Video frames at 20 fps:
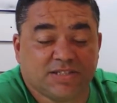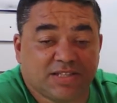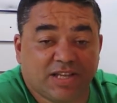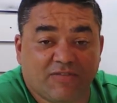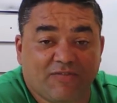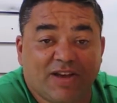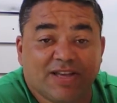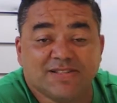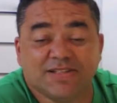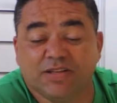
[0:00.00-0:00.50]

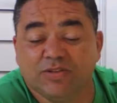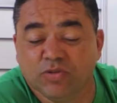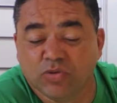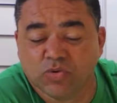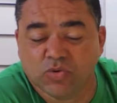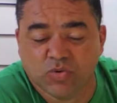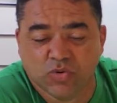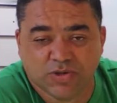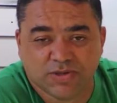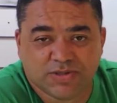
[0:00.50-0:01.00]
estar fazendo o
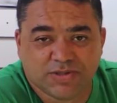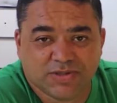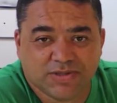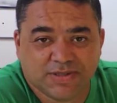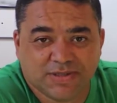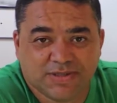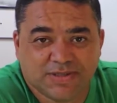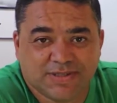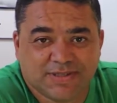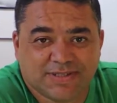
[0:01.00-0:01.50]
curso,
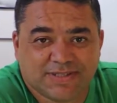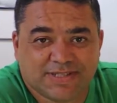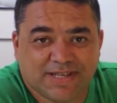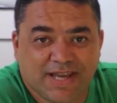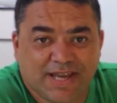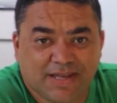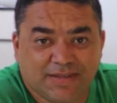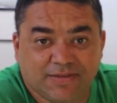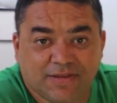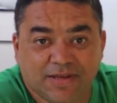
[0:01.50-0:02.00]

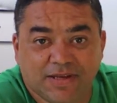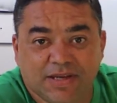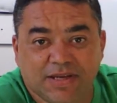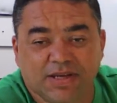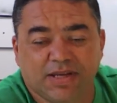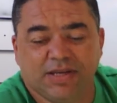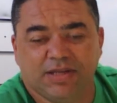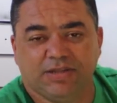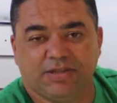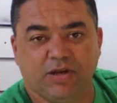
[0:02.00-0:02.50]
certo?
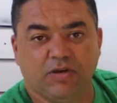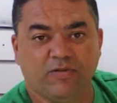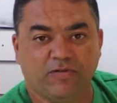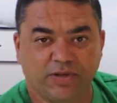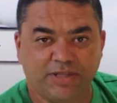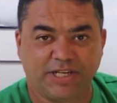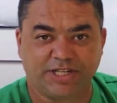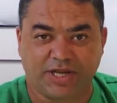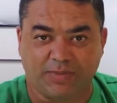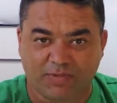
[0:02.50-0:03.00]
Então eu
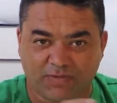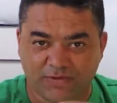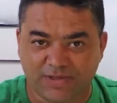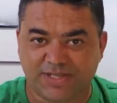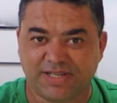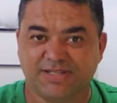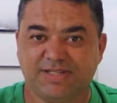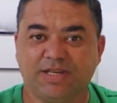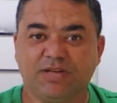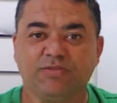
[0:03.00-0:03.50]
vou deixar para
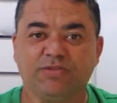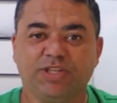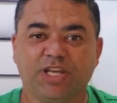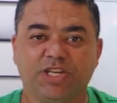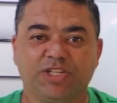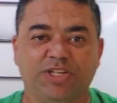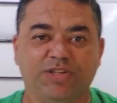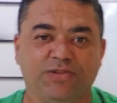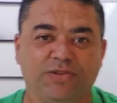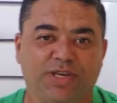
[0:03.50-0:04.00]
vocês aí um
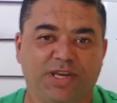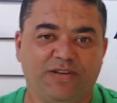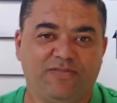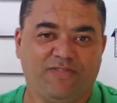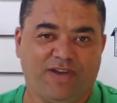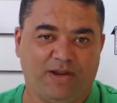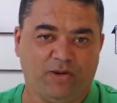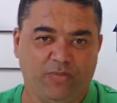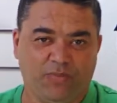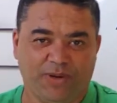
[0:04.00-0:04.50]
textinho do que ele
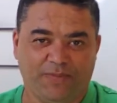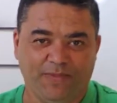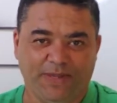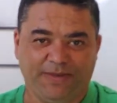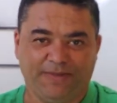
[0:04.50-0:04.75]
falou para